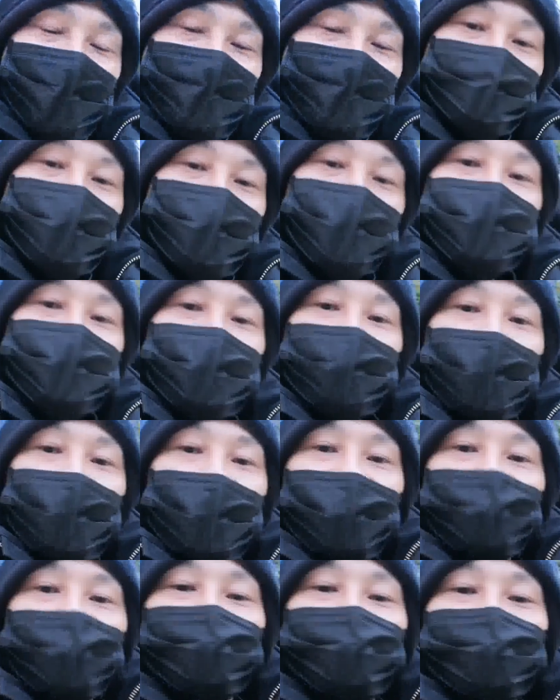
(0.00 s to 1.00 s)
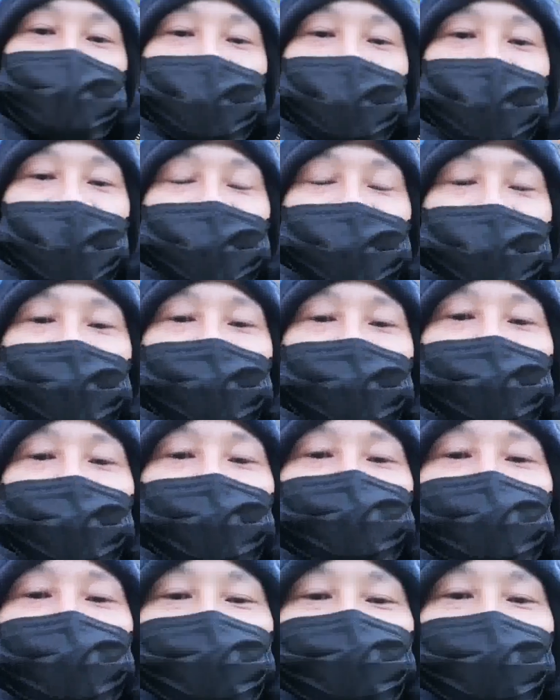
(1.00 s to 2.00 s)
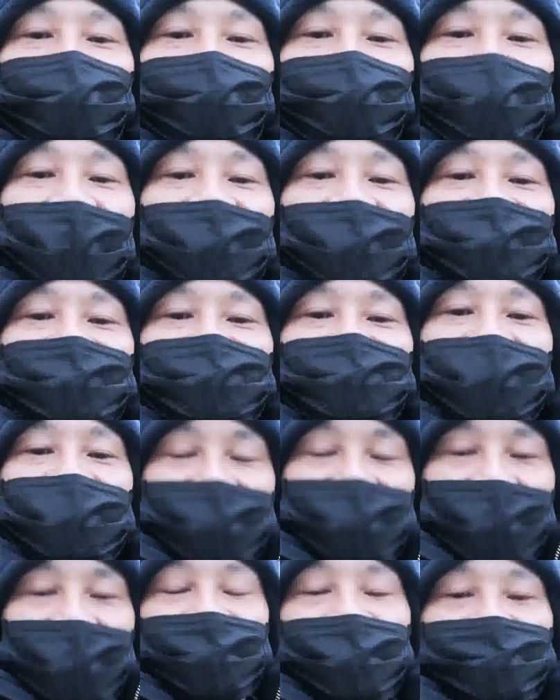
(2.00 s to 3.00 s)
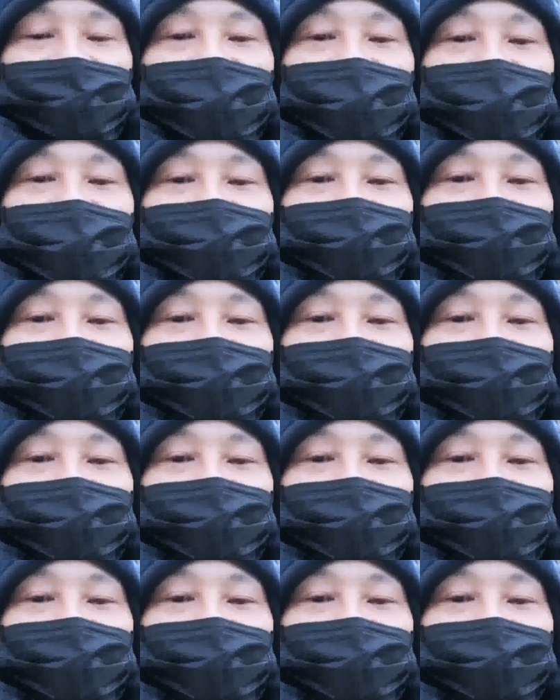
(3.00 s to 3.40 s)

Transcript: みんなは、ユイガの破天荒放送室を開始できないんだぞ。